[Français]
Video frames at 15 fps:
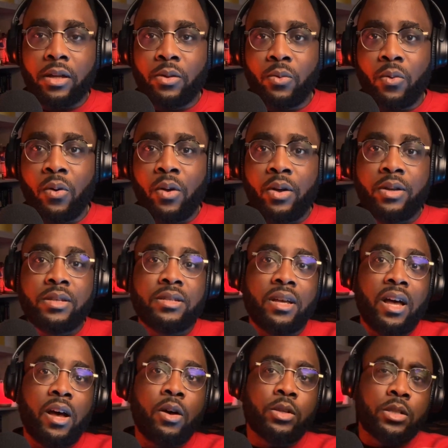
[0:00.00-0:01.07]
et tout.
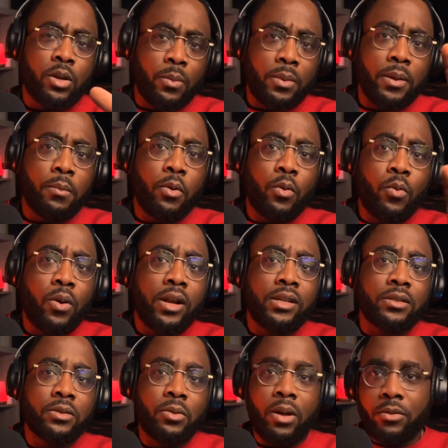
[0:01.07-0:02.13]
Ça ressemblait beaucoup à
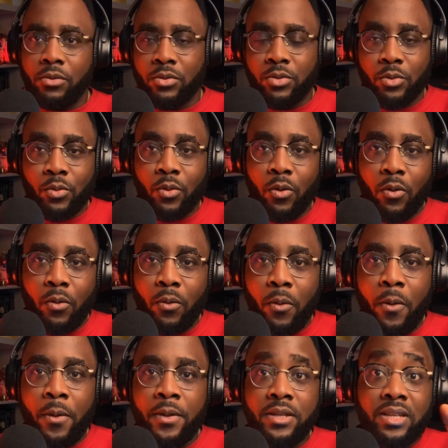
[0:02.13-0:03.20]
l'histoire de Sauron.
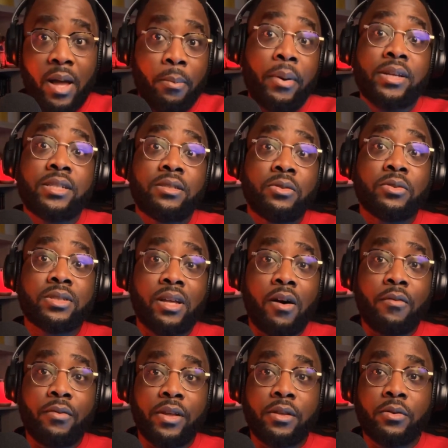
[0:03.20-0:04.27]
C'est à partir de ça,
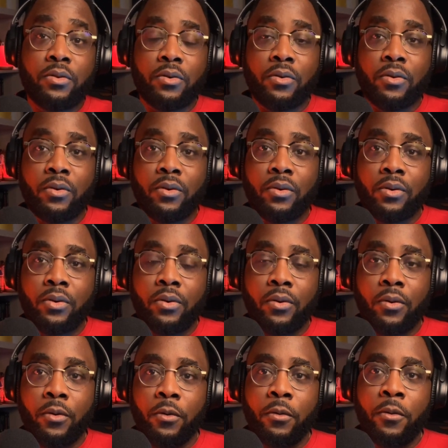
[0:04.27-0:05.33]
en fait, que,
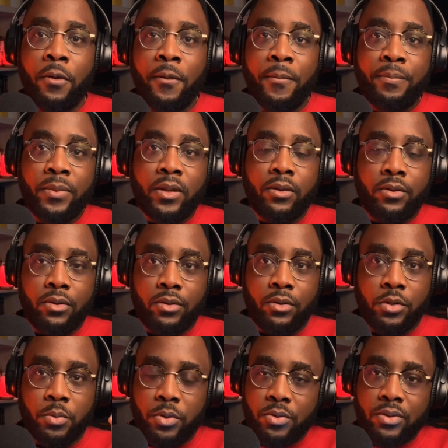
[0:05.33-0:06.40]
que,
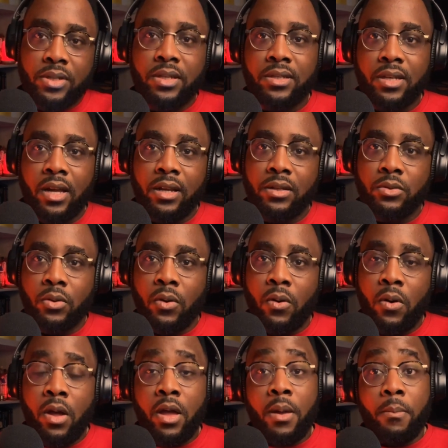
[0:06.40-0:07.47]
que je me suis dit que ça allait être
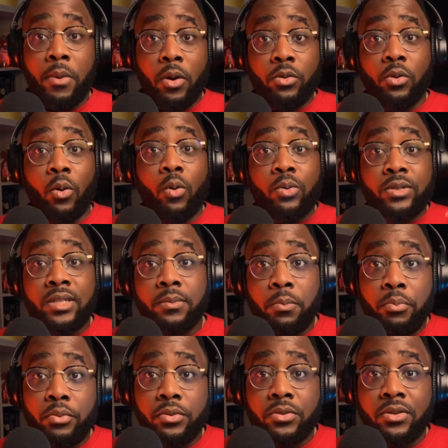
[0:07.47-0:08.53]
Sauron. Mais on aurait aussi
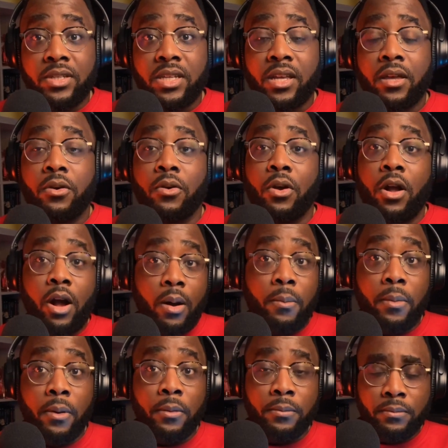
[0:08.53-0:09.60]
pu se dire que,
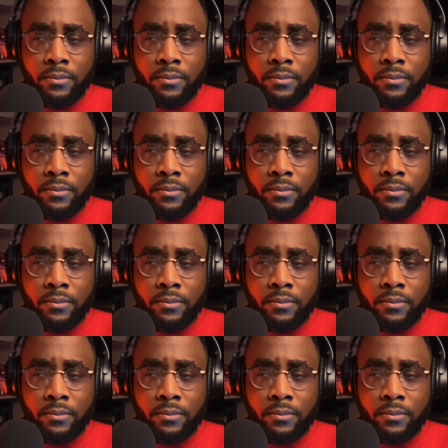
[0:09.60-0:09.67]
comme,